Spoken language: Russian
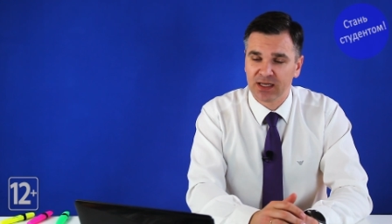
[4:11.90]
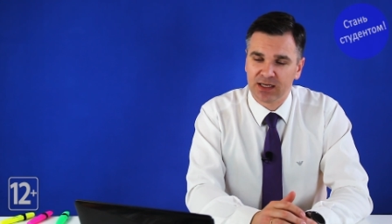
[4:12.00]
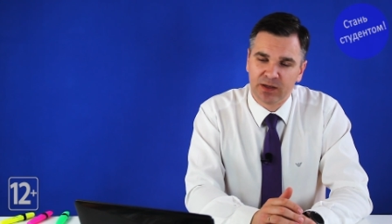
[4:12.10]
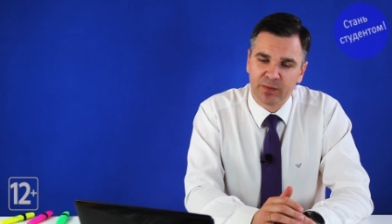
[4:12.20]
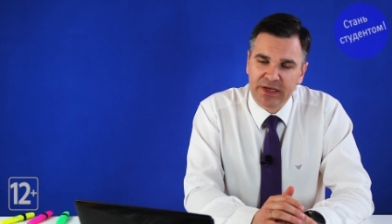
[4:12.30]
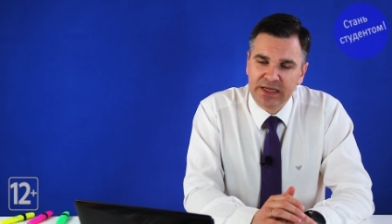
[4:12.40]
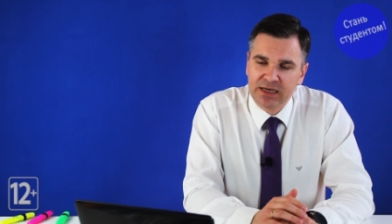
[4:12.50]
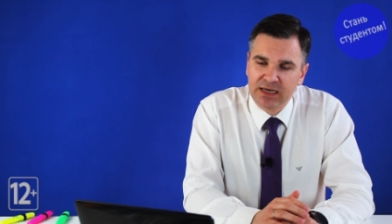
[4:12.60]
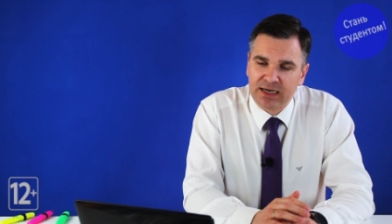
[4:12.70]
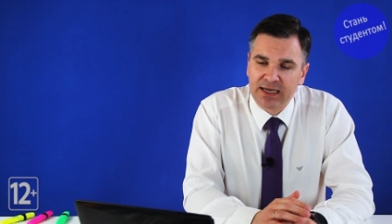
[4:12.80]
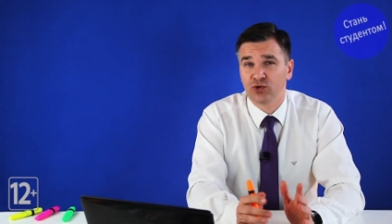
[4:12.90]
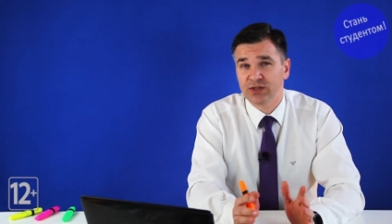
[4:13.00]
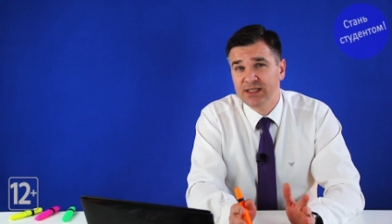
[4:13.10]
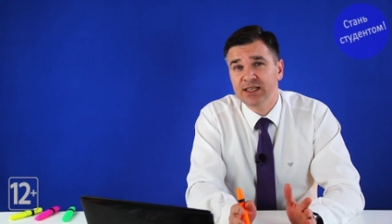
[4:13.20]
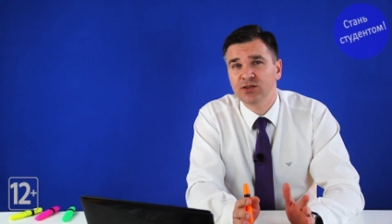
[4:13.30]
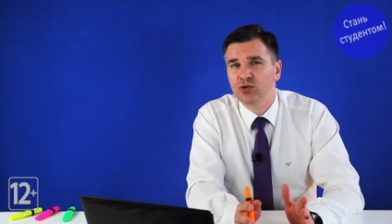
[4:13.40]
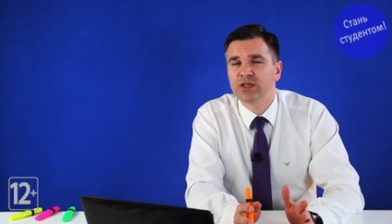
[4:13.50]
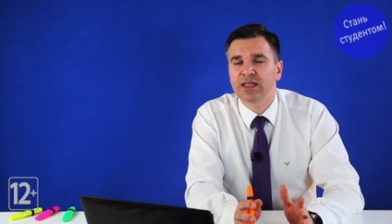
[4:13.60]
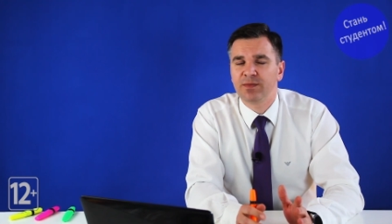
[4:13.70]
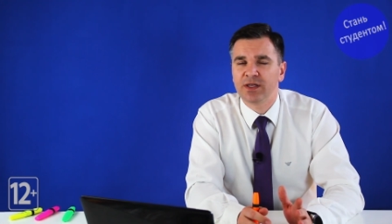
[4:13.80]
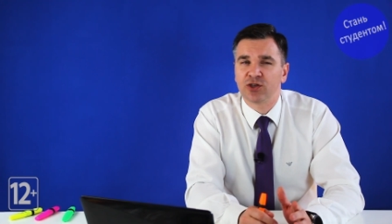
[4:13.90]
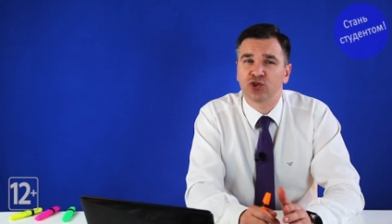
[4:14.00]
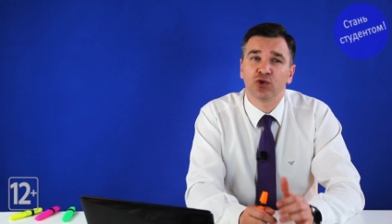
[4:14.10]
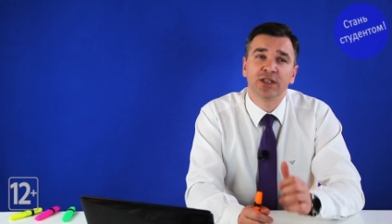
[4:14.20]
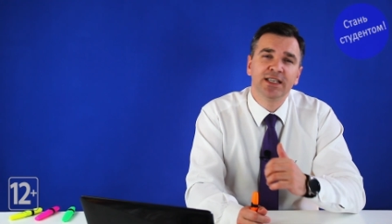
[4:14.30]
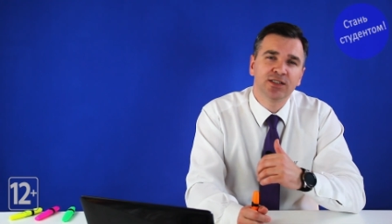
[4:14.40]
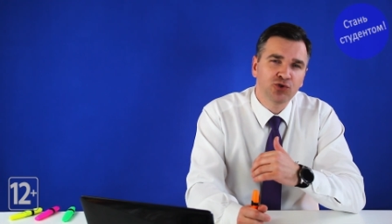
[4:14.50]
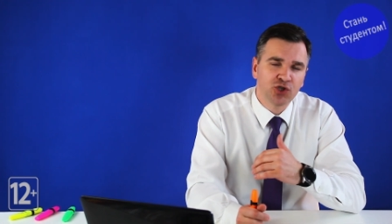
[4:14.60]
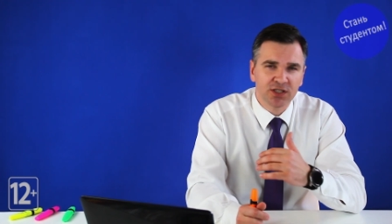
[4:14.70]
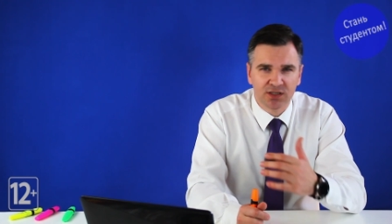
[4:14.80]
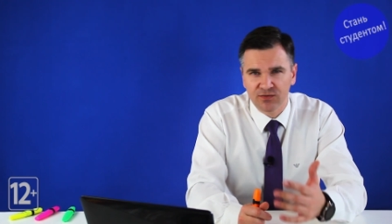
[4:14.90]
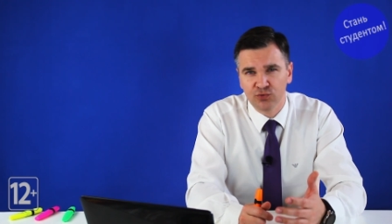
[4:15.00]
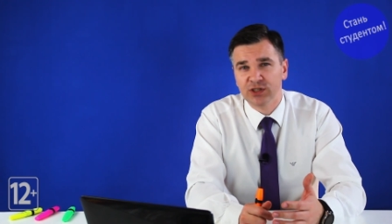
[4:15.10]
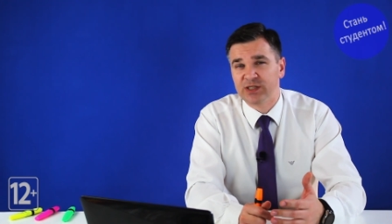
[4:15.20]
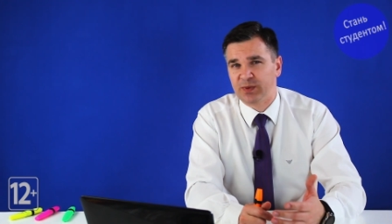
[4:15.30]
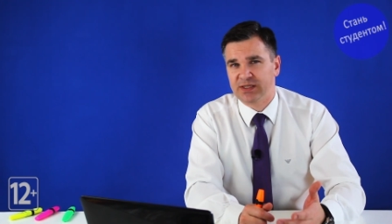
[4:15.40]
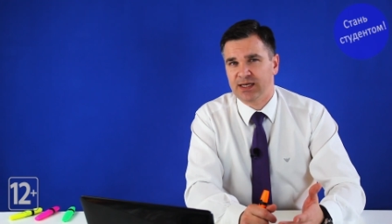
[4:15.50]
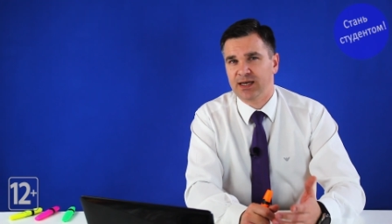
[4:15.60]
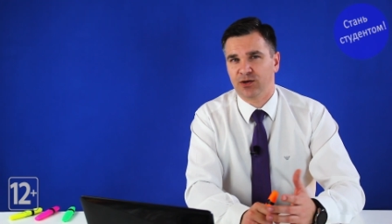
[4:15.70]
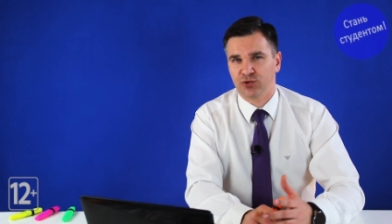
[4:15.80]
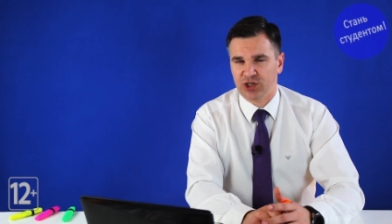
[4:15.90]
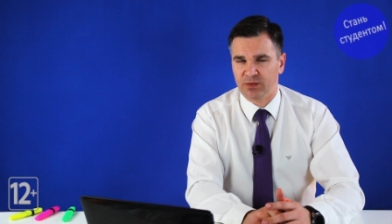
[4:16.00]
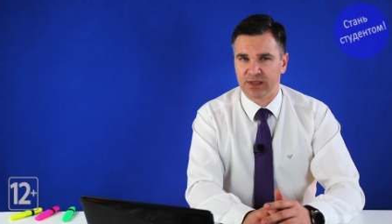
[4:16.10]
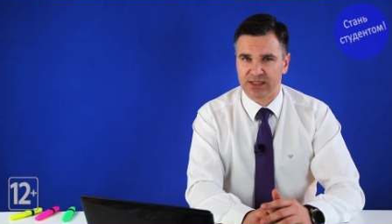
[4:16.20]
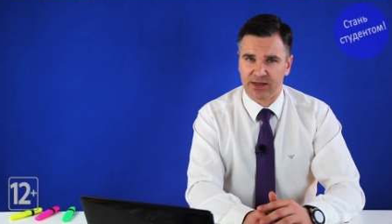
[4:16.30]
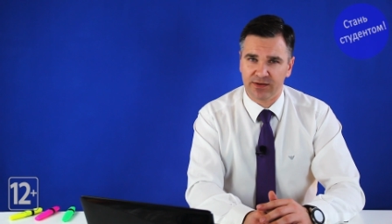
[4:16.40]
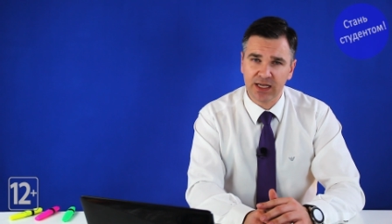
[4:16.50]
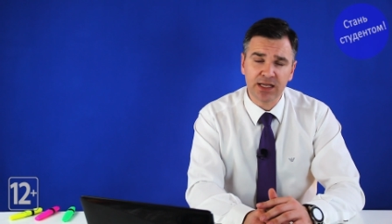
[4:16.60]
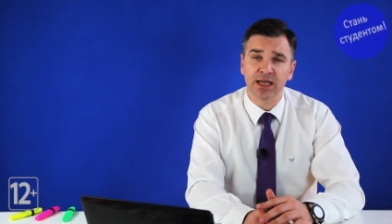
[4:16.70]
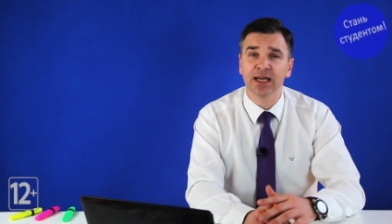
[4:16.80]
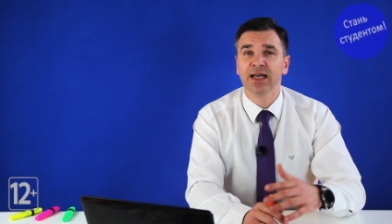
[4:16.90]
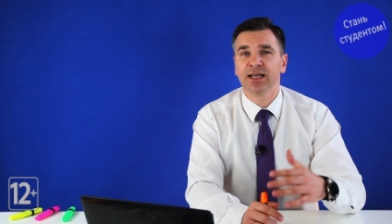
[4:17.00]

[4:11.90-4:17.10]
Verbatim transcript: а, при деньгах, то здесь стоит отметить, что не существует специальных учебных заведений,